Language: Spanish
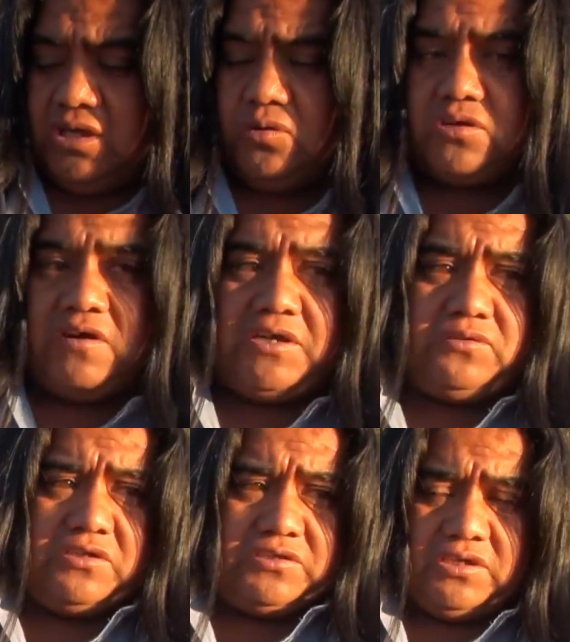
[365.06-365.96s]
es un
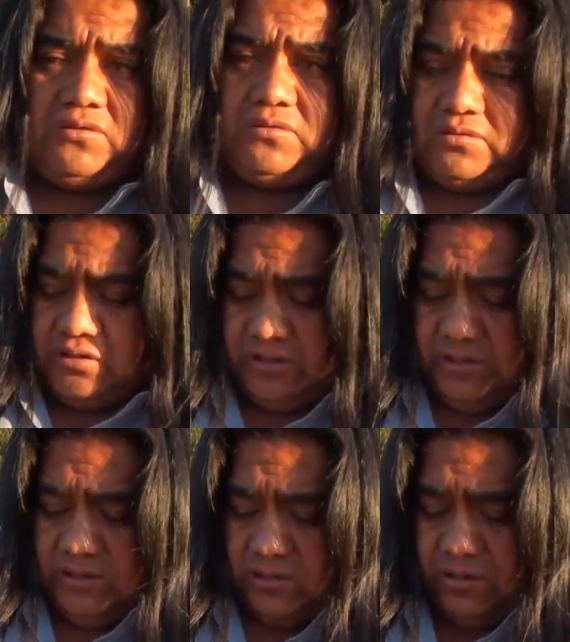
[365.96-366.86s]
caballo de tiro
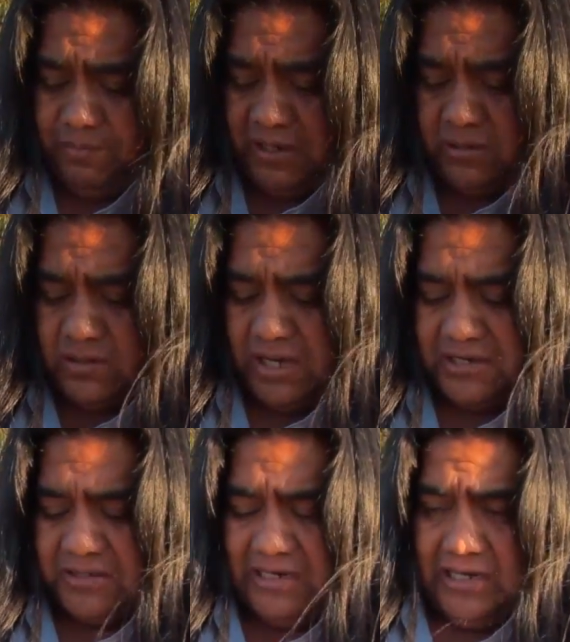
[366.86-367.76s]
y lo compré con
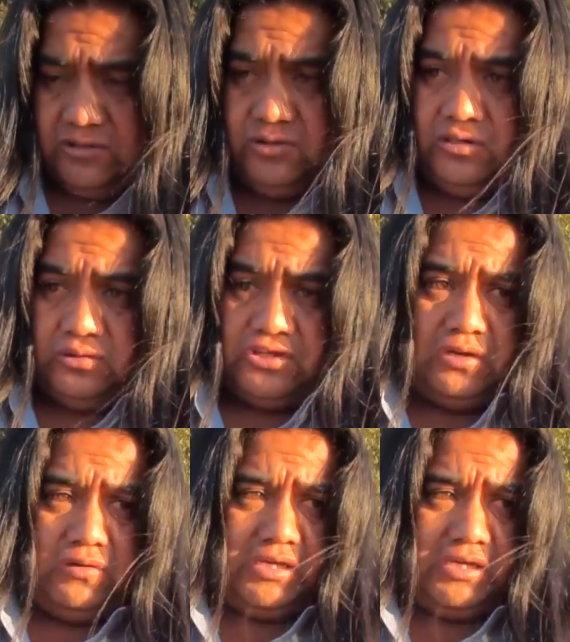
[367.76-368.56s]
carretela y todo y lo tengo